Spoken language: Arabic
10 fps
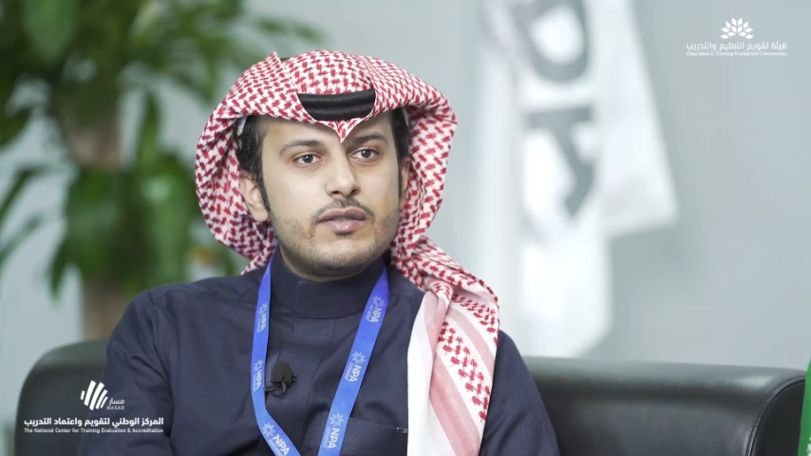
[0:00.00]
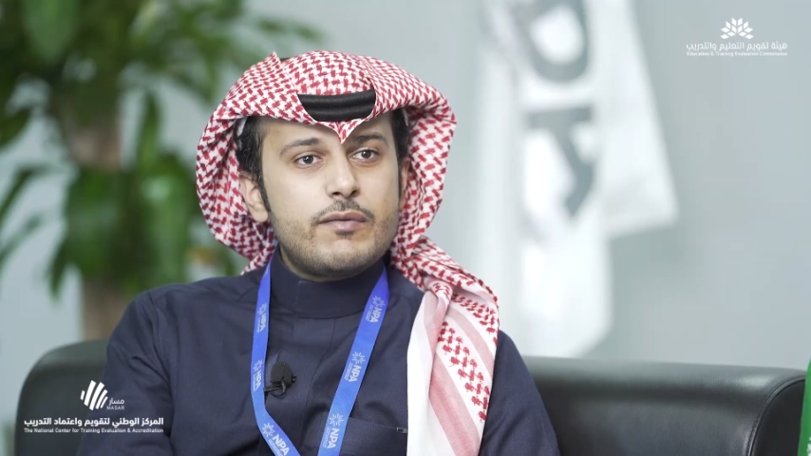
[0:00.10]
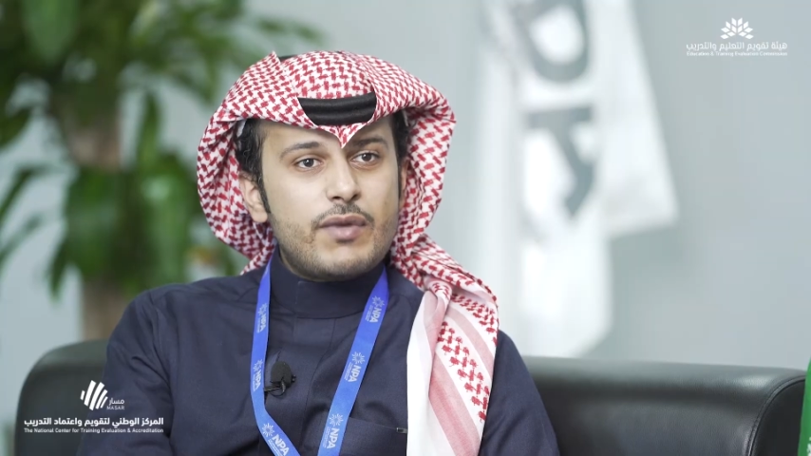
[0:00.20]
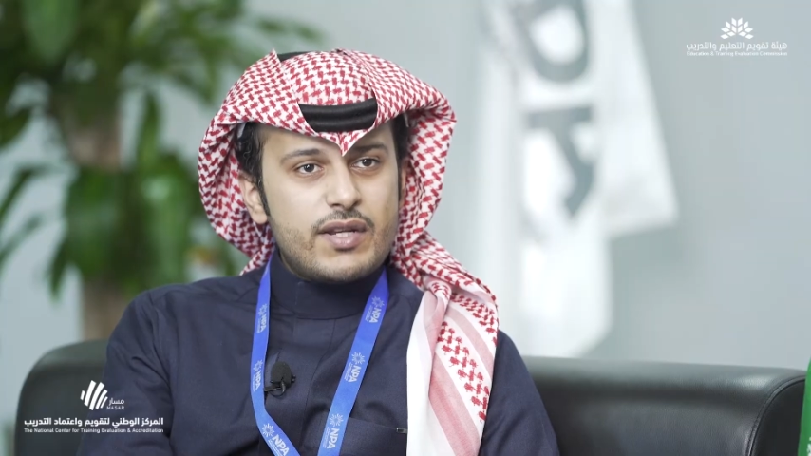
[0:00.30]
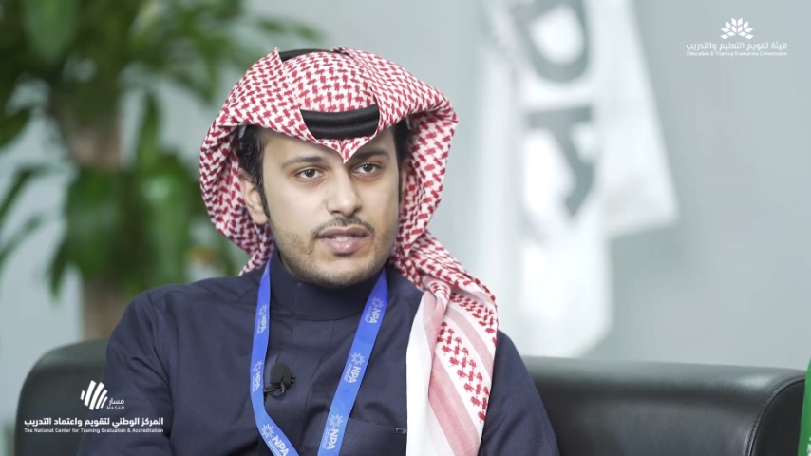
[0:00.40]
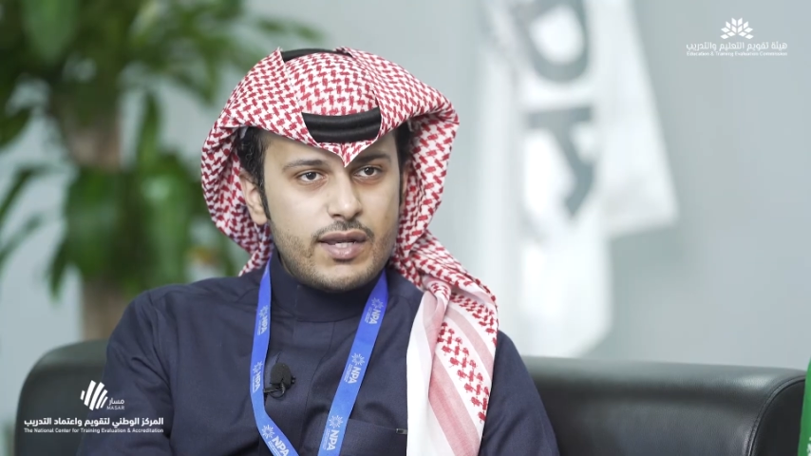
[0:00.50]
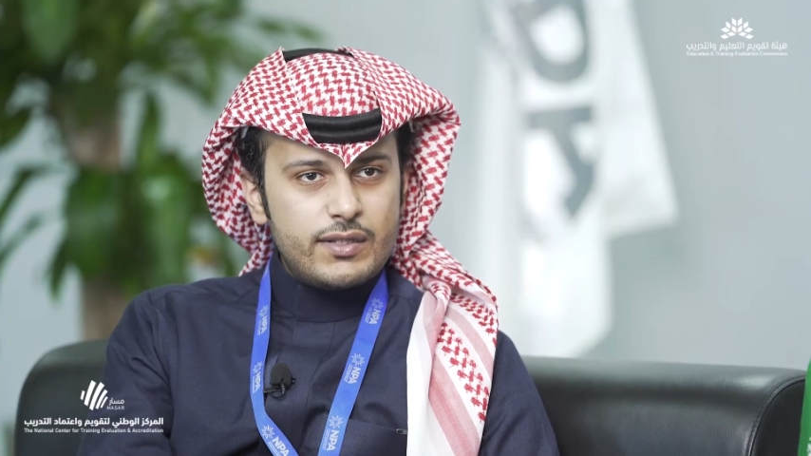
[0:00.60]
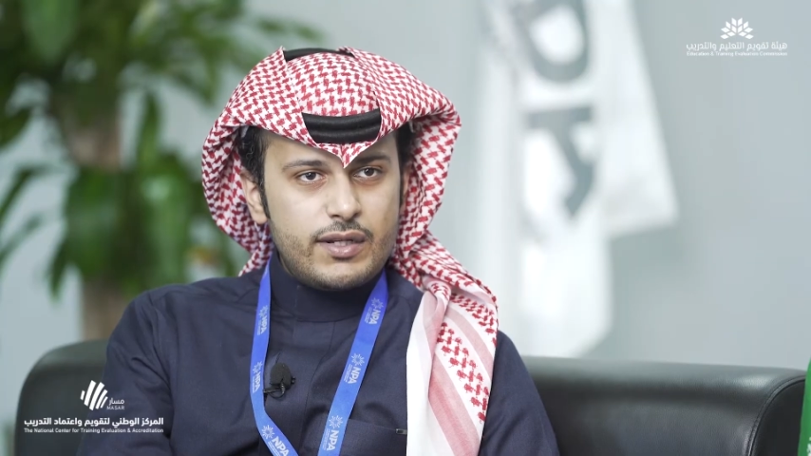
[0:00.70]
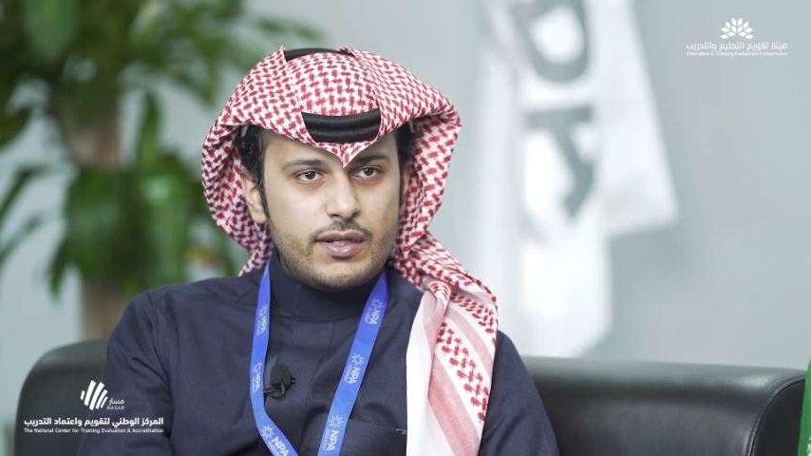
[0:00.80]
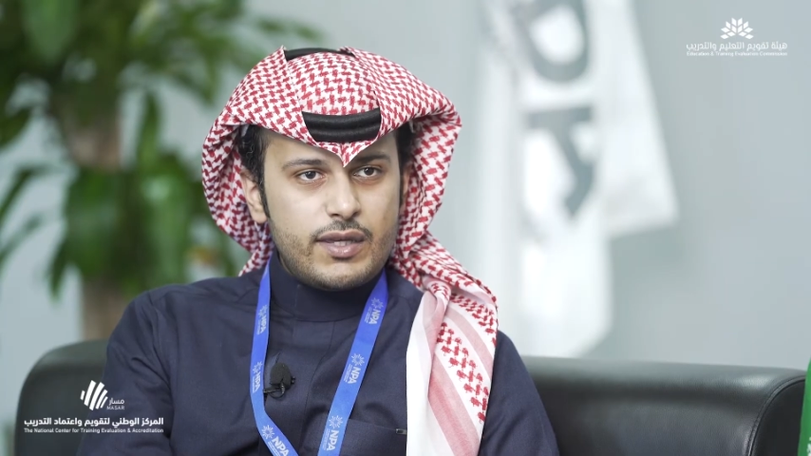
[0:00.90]
تم ارسال
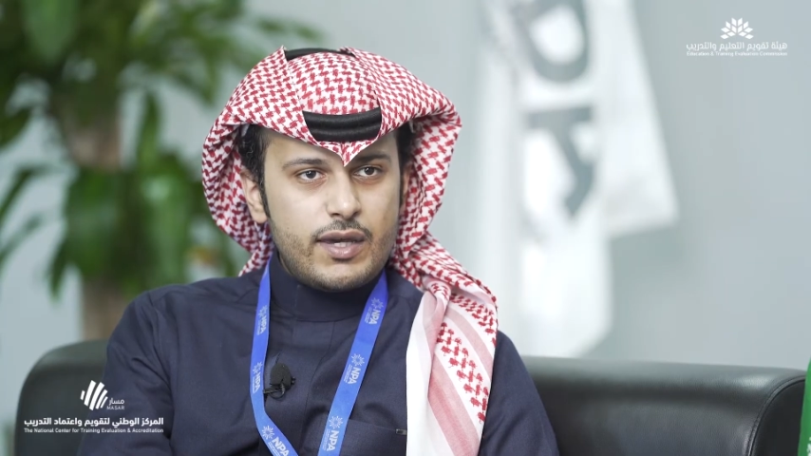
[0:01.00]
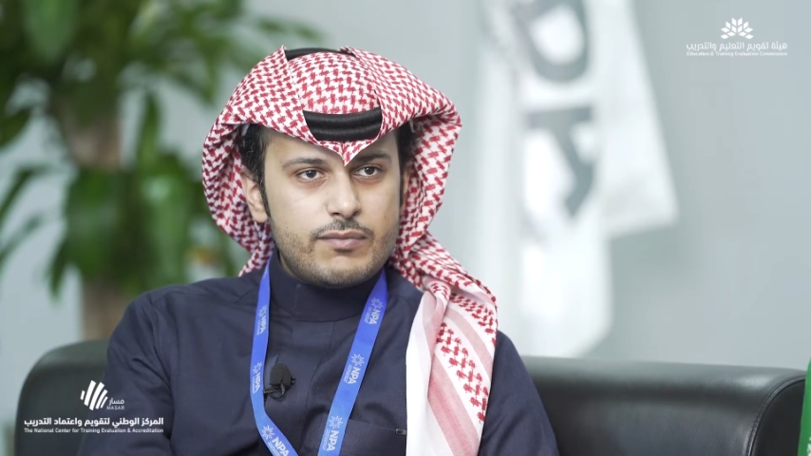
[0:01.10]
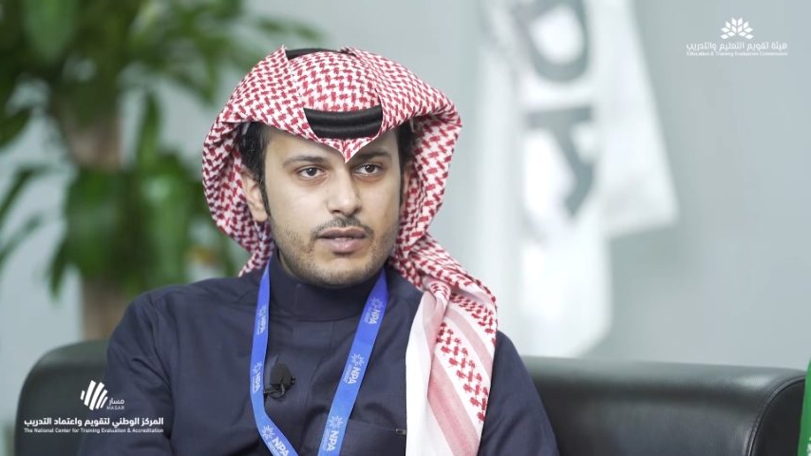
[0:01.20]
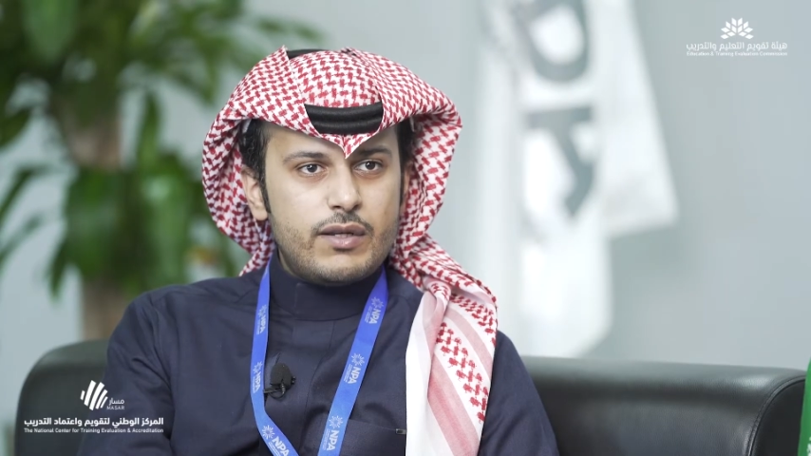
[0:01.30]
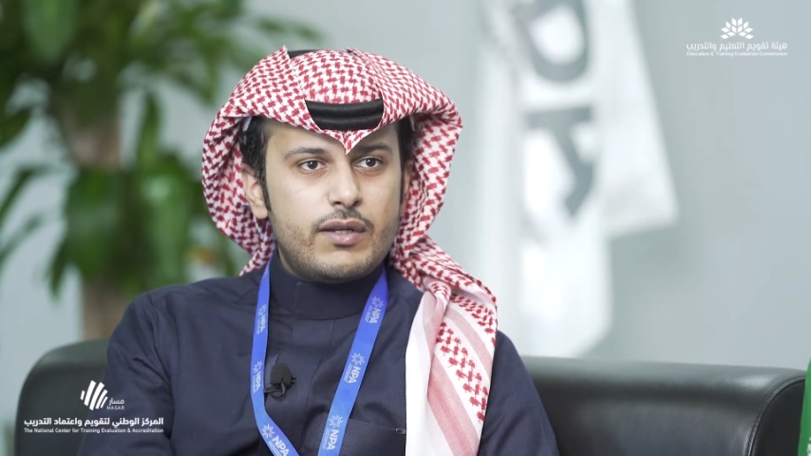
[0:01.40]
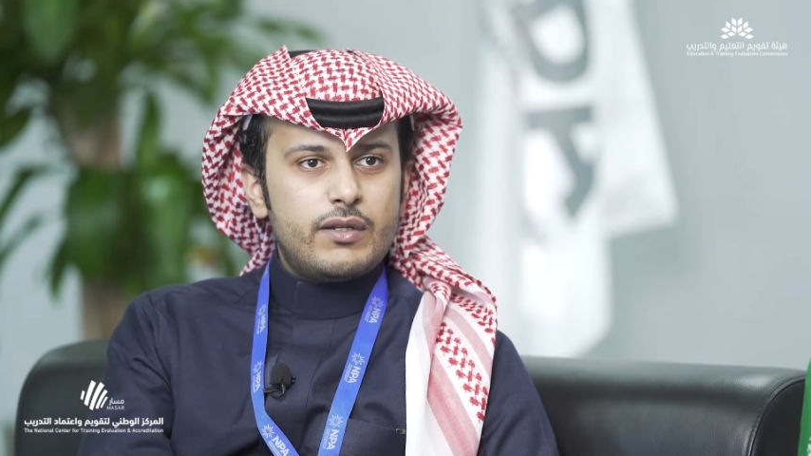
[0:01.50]
دليل كامل